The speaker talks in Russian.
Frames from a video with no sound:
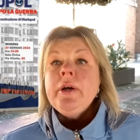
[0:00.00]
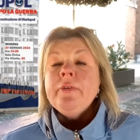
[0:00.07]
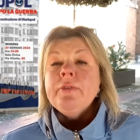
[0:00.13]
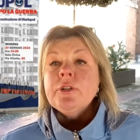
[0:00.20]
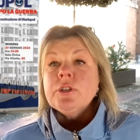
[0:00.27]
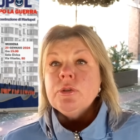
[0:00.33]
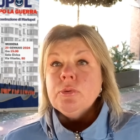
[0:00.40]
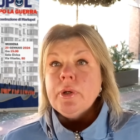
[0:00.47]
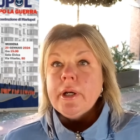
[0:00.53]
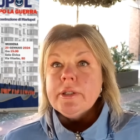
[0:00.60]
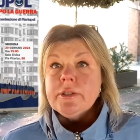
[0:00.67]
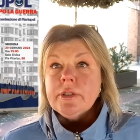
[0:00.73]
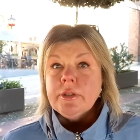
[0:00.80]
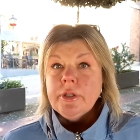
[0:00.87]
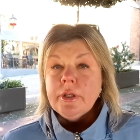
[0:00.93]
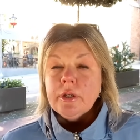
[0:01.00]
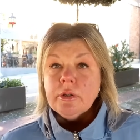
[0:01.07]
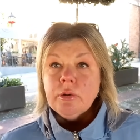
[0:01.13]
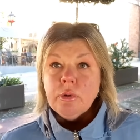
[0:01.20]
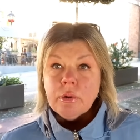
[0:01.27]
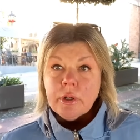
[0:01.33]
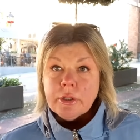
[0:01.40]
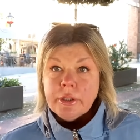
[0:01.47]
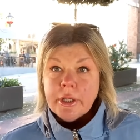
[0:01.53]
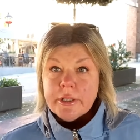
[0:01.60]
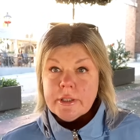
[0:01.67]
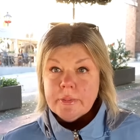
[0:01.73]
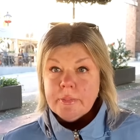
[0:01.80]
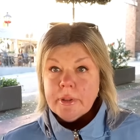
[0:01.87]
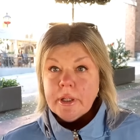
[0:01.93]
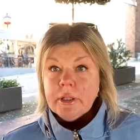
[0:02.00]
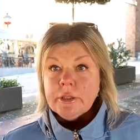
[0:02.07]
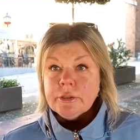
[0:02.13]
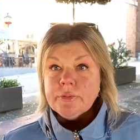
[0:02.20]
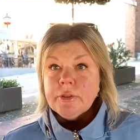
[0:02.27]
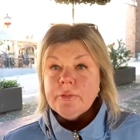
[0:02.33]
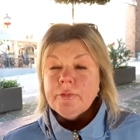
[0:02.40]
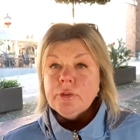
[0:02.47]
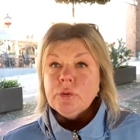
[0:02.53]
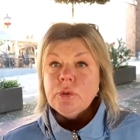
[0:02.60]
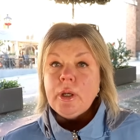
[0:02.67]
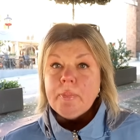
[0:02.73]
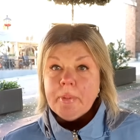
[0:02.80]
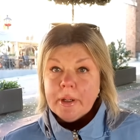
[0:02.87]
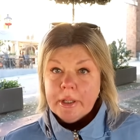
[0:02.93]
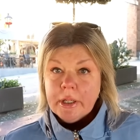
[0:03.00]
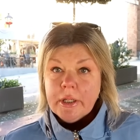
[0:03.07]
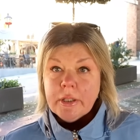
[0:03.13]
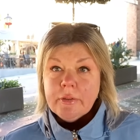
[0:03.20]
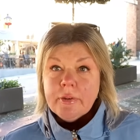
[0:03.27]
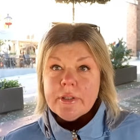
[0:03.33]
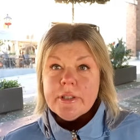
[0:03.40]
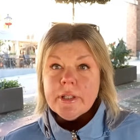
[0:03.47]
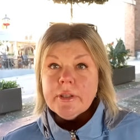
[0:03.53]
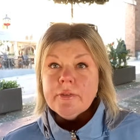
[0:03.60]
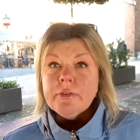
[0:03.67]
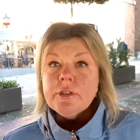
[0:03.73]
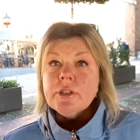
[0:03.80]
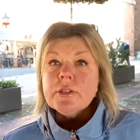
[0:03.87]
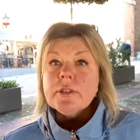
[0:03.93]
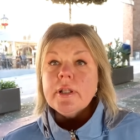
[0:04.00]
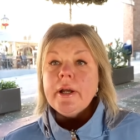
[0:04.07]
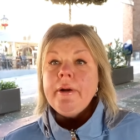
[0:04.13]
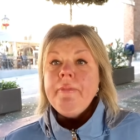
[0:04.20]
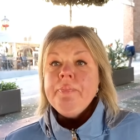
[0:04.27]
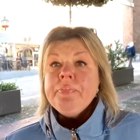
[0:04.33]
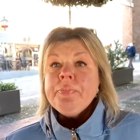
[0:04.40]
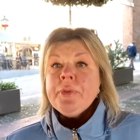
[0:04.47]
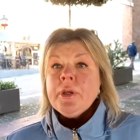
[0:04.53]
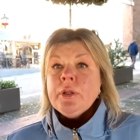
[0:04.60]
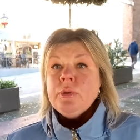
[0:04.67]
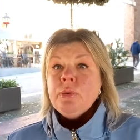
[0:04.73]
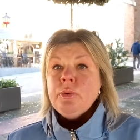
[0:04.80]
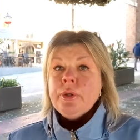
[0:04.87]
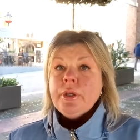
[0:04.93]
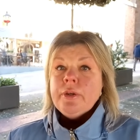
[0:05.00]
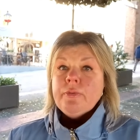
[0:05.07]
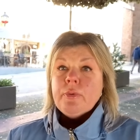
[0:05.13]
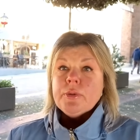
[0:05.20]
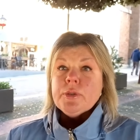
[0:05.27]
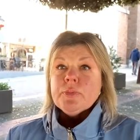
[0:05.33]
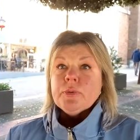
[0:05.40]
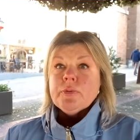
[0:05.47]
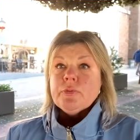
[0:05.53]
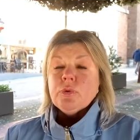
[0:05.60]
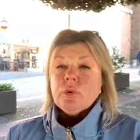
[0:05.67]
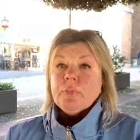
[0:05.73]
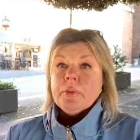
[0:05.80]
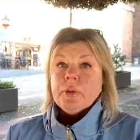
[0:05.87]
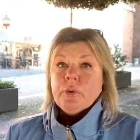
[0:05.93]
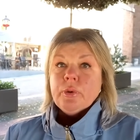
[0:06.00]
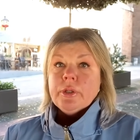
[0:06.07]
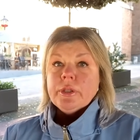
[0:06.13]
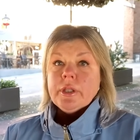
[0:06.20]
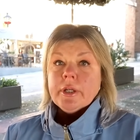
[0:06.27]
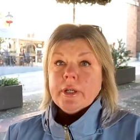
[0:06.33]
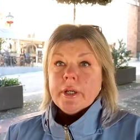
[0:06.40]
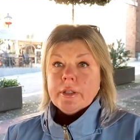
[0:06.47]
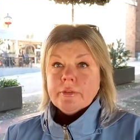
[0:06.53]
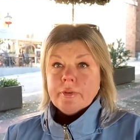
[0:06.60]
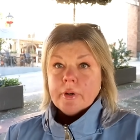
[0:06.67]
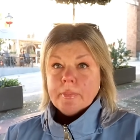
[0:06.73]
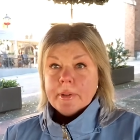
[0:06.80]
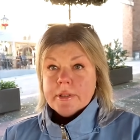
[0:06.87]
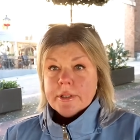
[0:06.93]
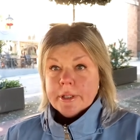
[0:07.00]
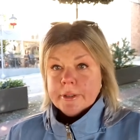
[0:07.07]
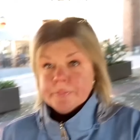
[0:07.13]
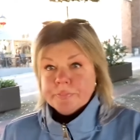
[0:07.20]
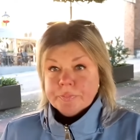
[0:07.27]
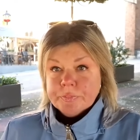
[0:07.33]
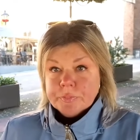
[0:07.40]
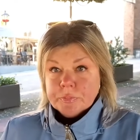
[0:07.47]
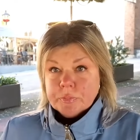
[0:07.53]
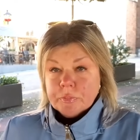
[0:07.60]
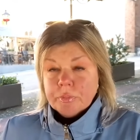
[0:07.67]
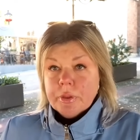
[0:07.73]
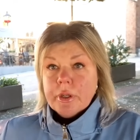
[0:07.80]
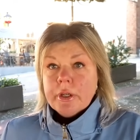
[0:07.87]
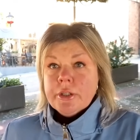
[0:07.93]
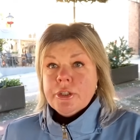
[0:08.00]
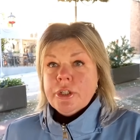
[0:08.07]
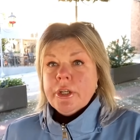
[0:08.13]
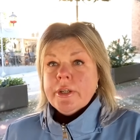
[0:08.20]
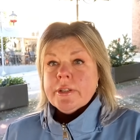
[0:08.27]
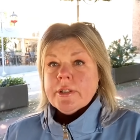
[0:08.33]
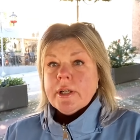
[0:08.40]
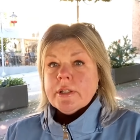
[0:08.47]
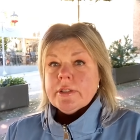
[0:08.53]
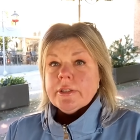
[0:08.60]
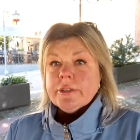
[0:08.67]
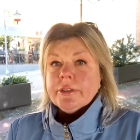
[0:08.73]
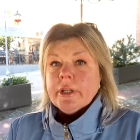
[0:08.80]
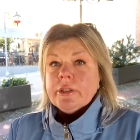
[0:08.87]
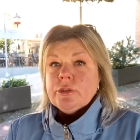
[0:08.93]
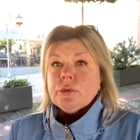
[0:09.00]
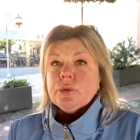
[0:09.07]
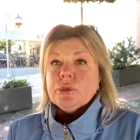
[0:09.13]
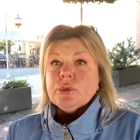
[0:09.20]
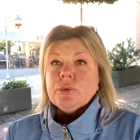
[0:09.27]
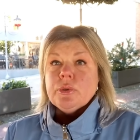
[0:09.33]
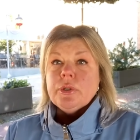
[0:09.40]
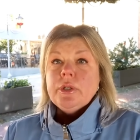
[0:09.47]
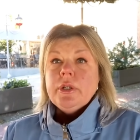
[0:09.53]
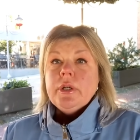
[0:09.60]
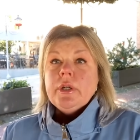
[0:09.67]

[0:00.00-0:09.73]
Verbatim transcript: вышеуказанный город. Я собиралась туда поехать 20 числа. Ну и, в общем-то, вдруг приходит такая информация через ассоциацию, что